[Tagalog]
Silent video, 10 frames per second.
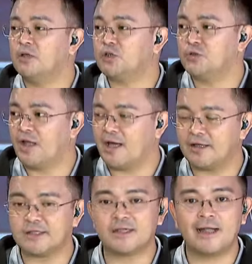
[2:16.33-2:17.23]

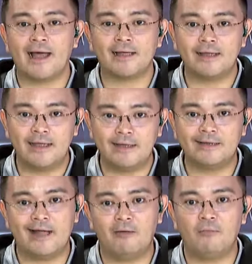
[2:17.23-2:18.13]
missionaries ng
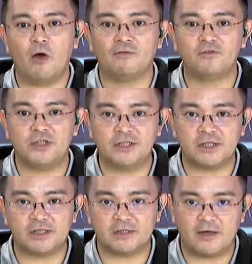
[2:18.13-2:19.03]
Kingdom of
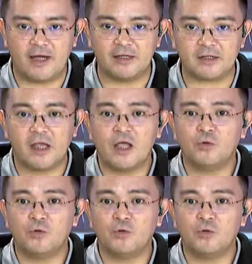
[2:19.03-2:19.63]
Jesus Christ